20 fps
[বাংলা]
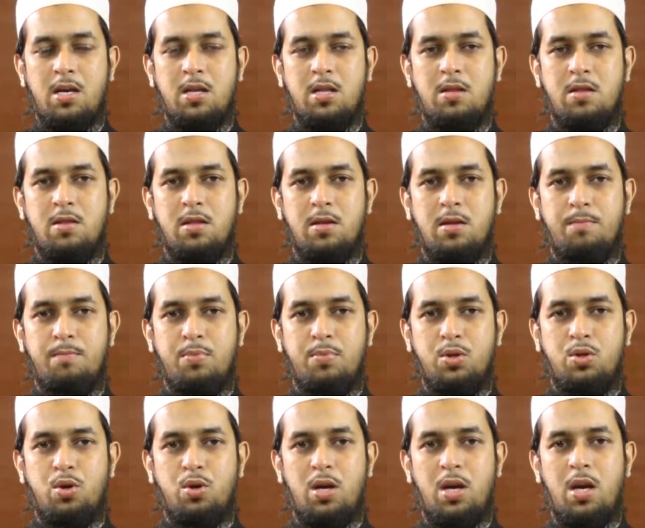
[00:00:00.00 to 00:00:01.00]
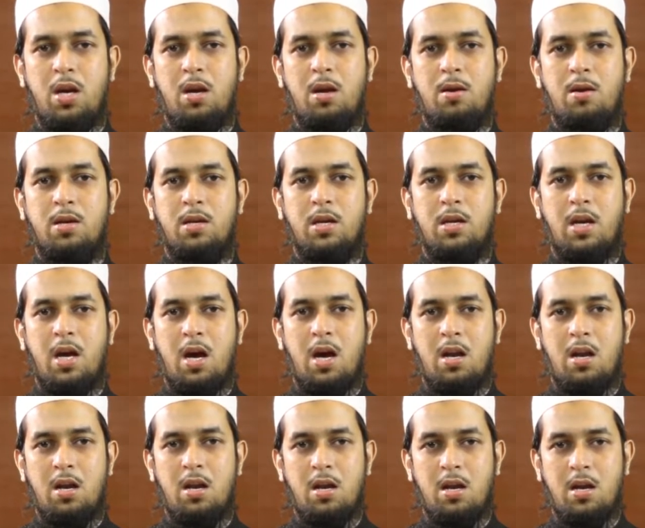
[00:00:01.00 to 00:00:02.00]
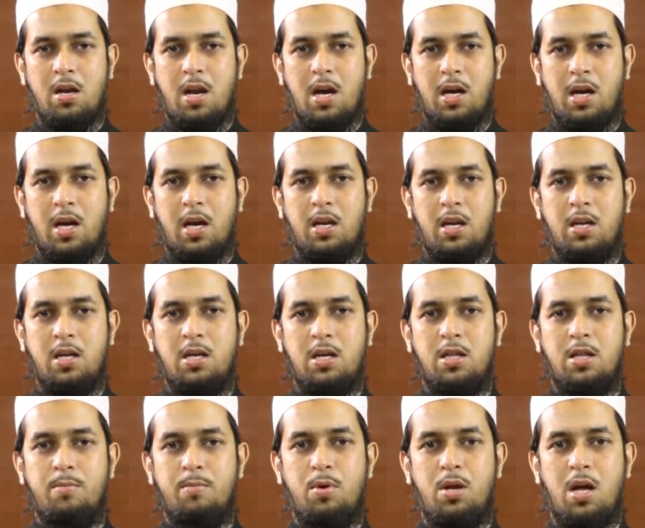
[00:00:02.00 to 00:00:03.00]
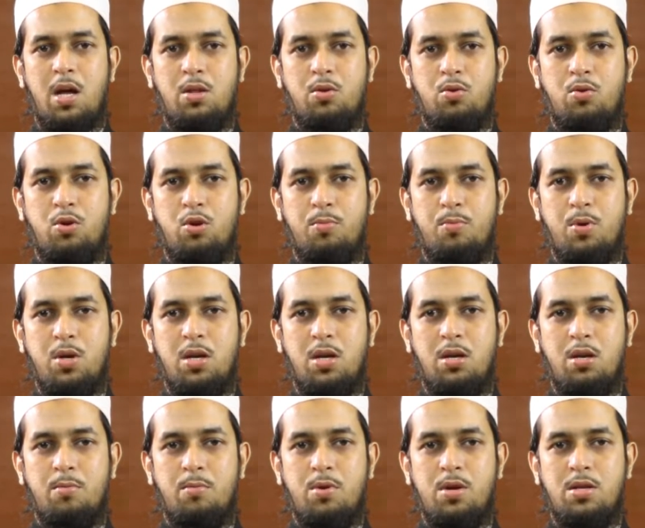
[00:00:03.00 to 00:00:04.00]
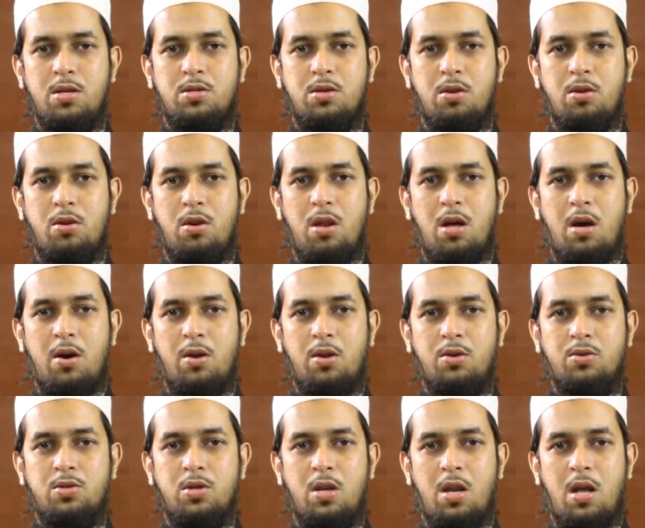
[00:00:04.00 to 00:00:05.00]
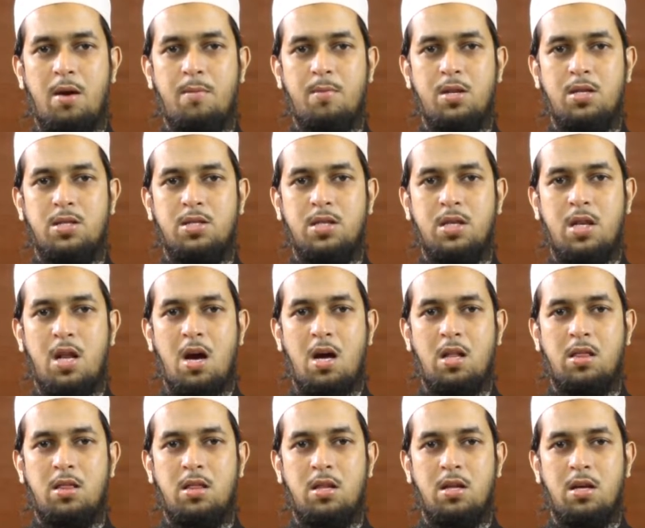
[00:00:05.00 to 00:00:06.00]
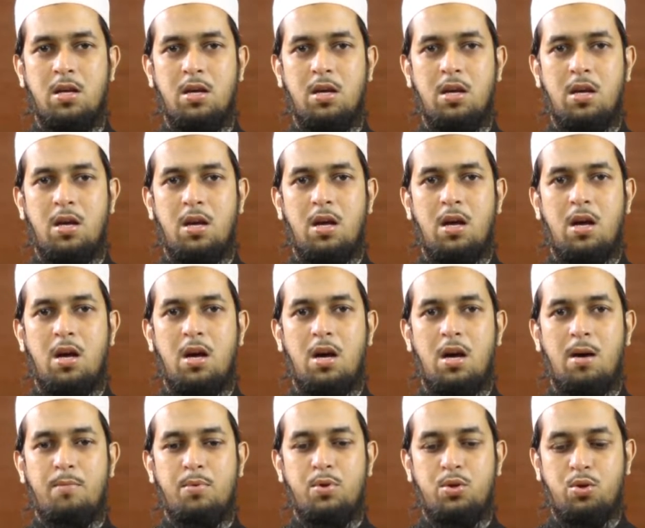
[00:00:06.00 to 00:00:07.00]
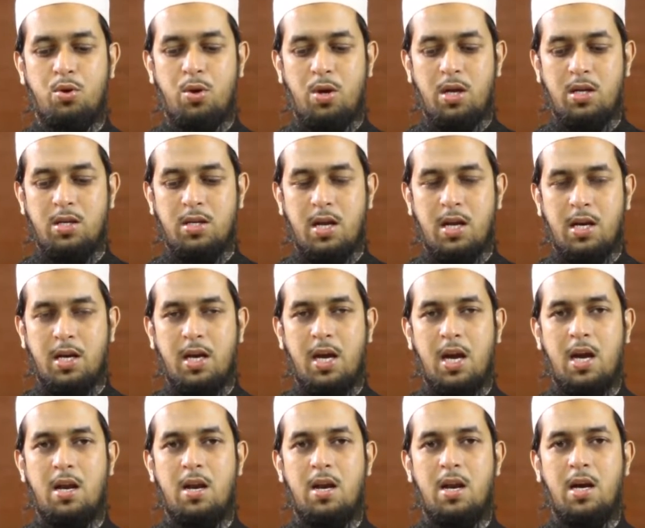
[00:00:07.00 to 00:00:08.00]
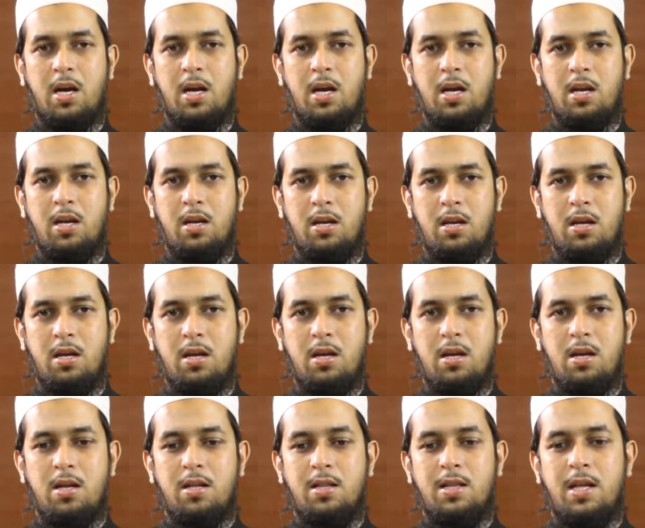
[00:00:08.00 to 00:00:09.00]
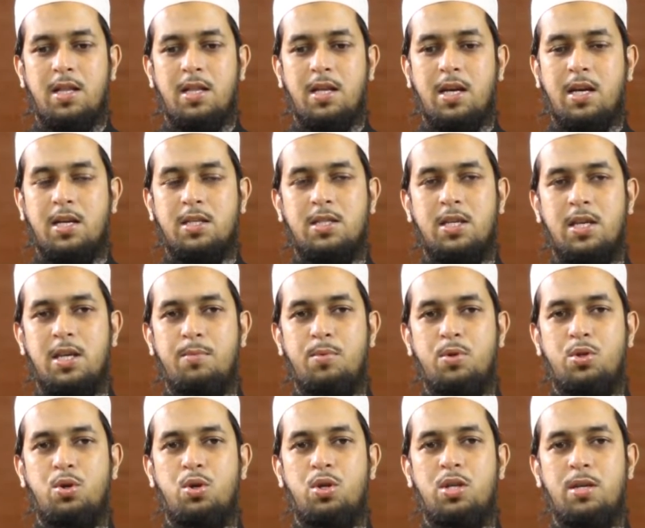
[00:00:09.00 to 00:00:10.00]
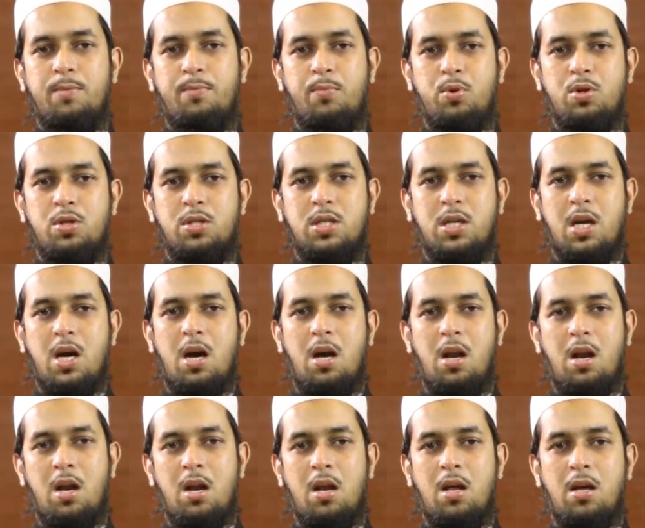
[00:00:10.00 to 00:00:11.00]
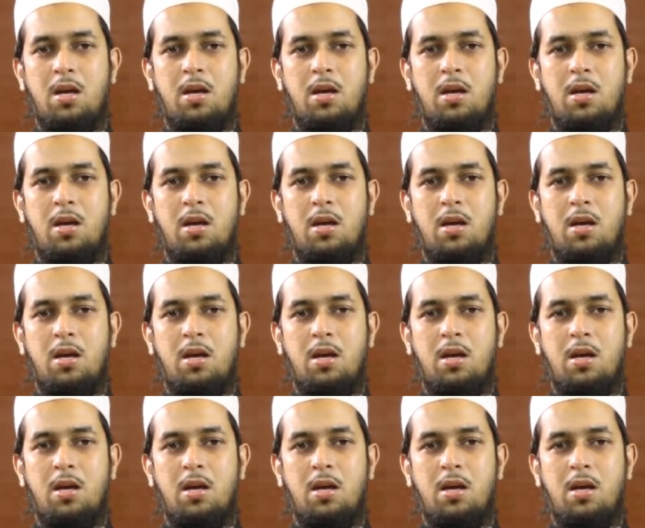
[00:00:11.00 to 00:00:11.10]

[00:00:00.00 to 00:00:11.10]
ঈদ বিষয়ে জ্ঞান রাখেন ঈদ এ মিলাদুন্নবী নবী সাল্লাহ আলি সাল্লামের সিরাত বিষয়ে যারা জ্ঞান রাখেন তাদের কাছে এই বিষয়টি পরিষ্কার